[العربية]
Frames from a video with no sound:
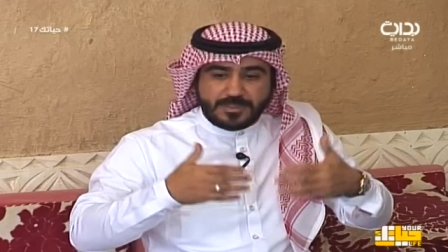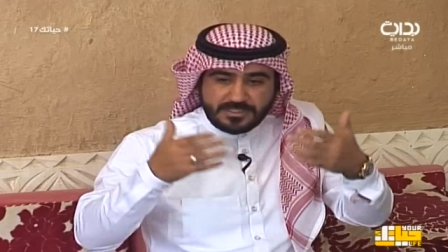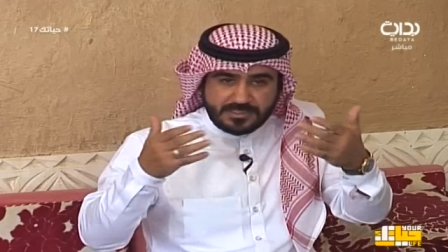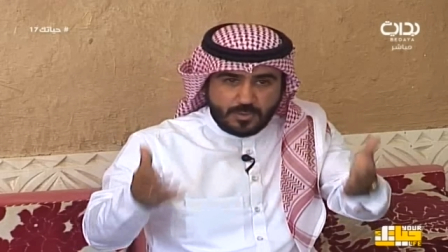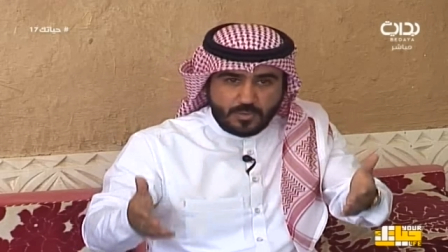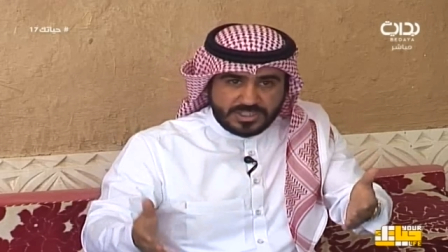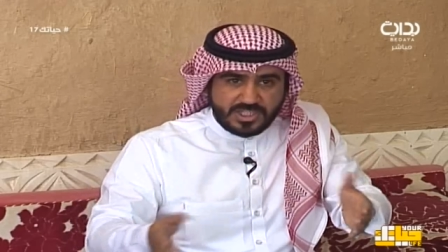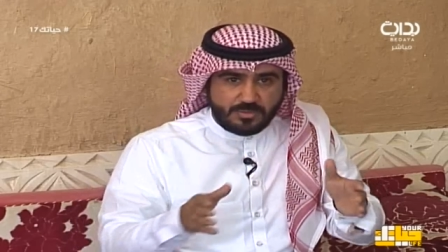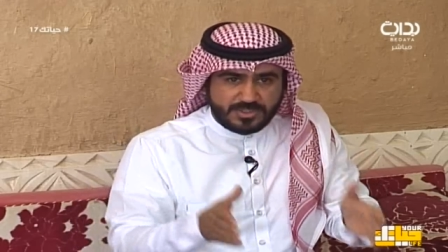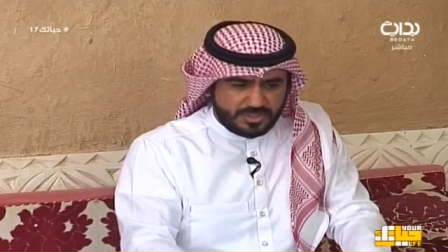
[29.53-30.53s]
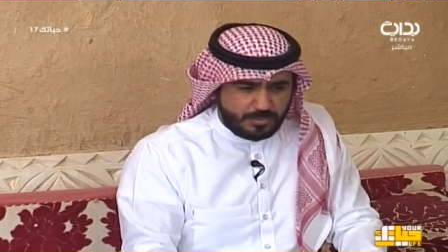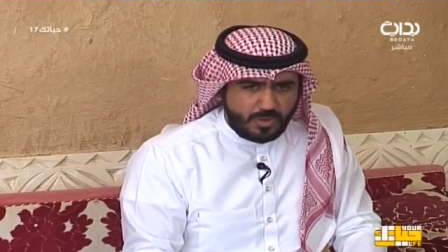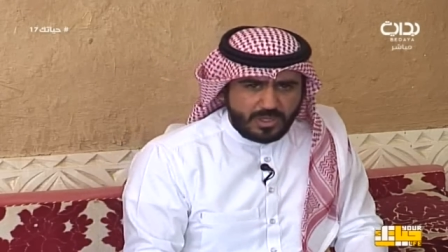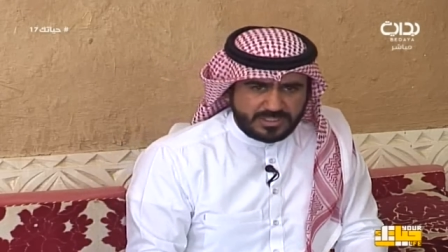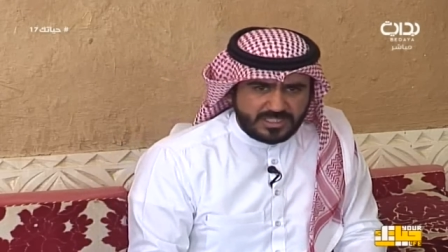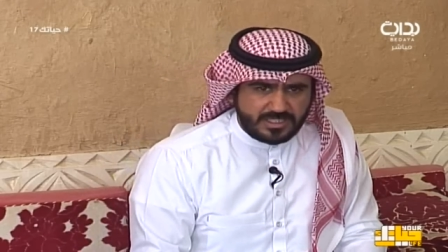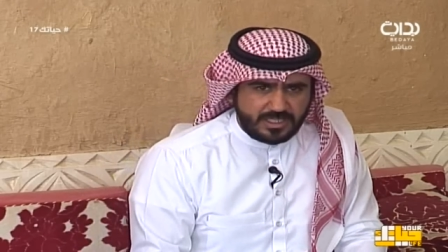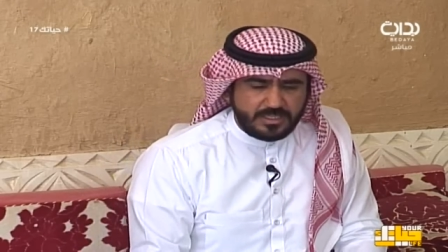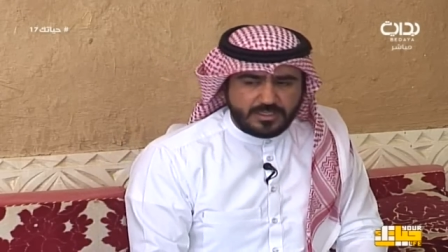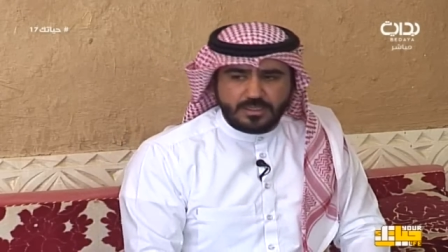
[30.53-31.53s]
ما تتزوج اليوم الصبح واحد دق
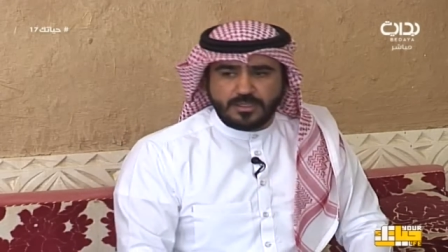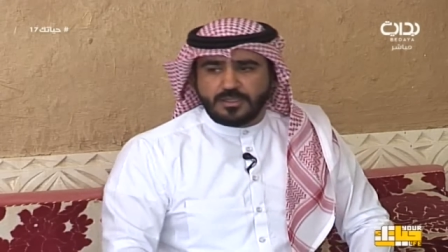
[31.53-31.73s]
علي